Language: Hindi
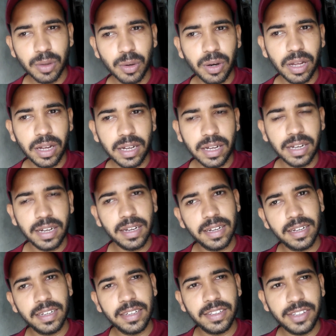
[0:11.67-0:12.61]
थोड़ा
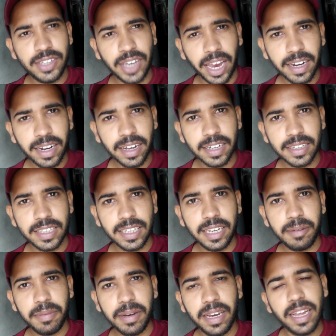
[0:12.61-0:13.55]
चाइना का
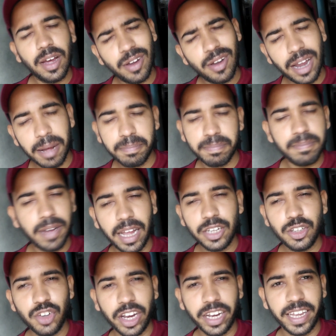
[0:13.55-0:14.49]
सीन भी लिया और आप
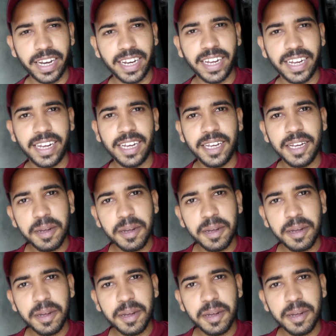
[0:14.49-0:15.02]
एंजॉय करेंगे